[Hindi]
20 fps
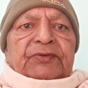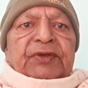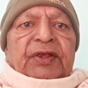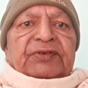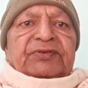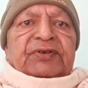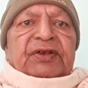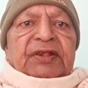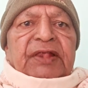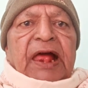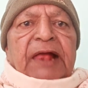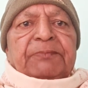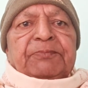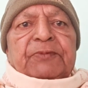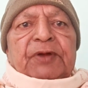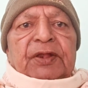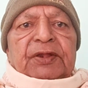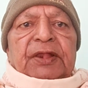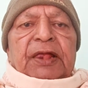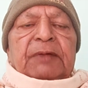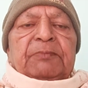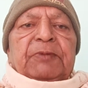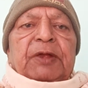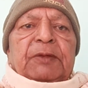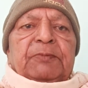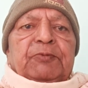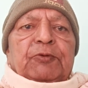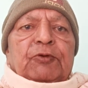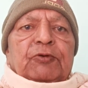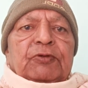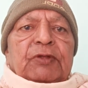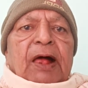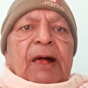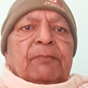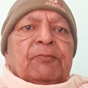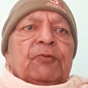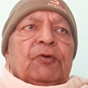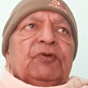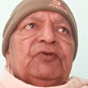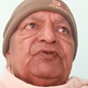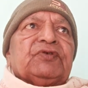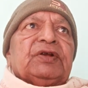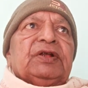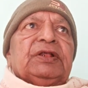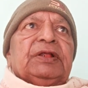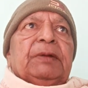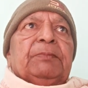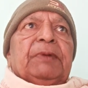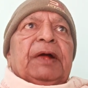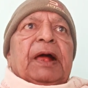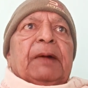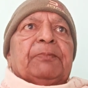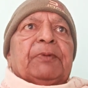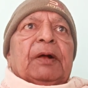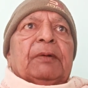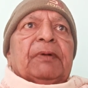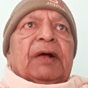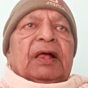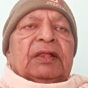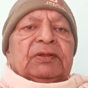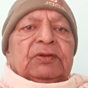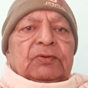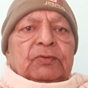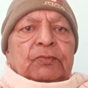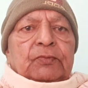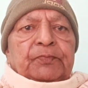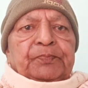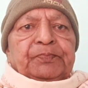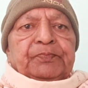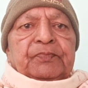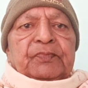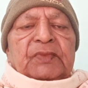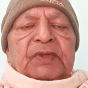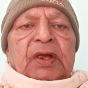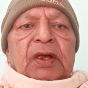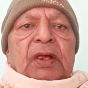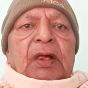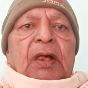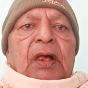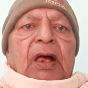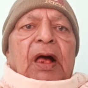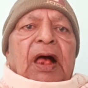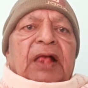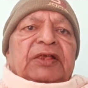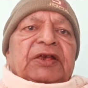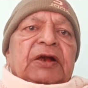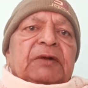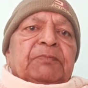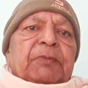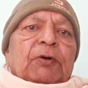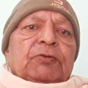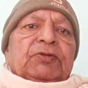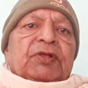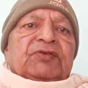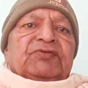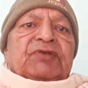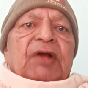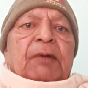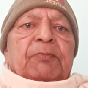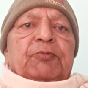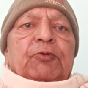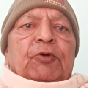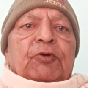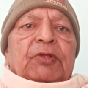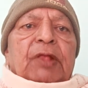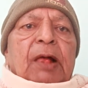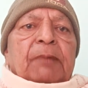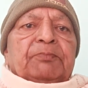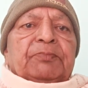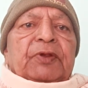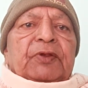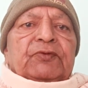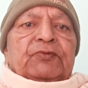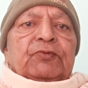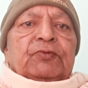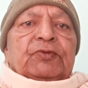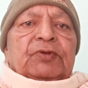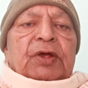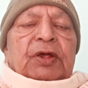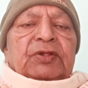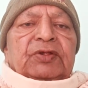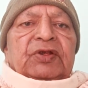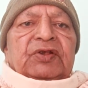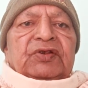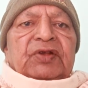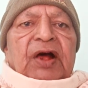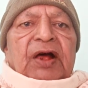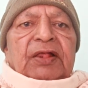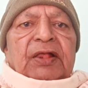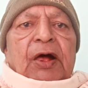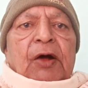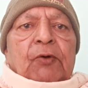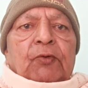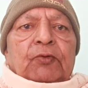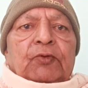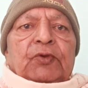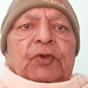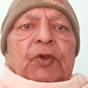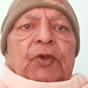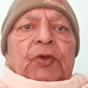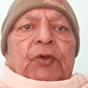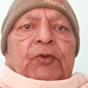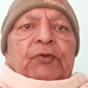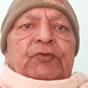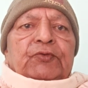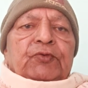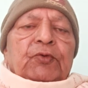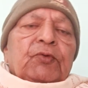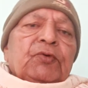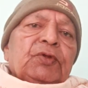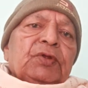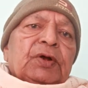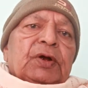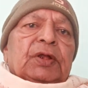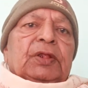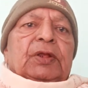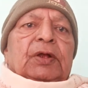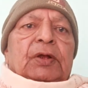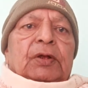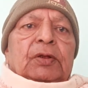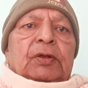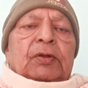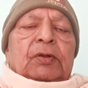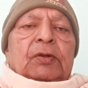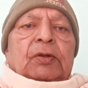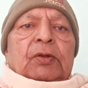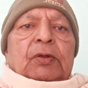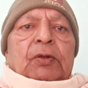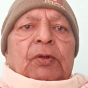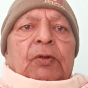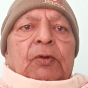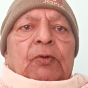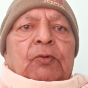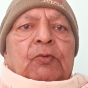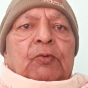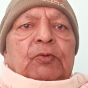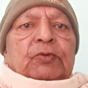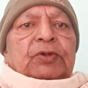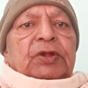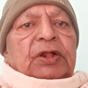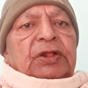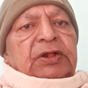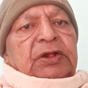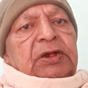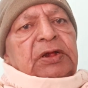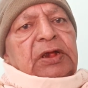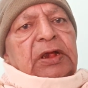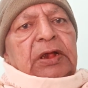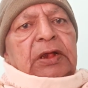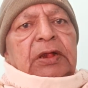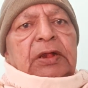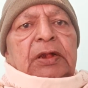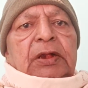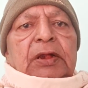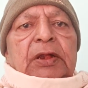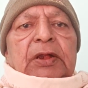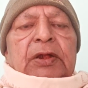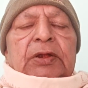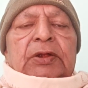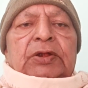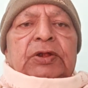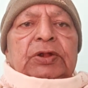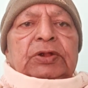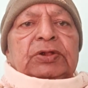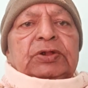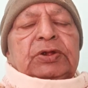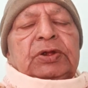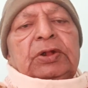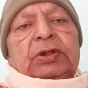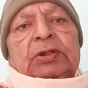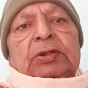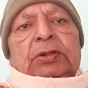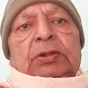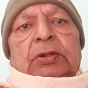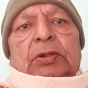सब्सक्राइब कर रहे हैं मेरे प्रोग्राम को इसके लिए मैं आपका भारी हूँ आज एक बहुत अच्छा प्रोग्राम प्रस्तुत करने जा रहा हूँ शुक्र ग्रह कुंडली के किन किन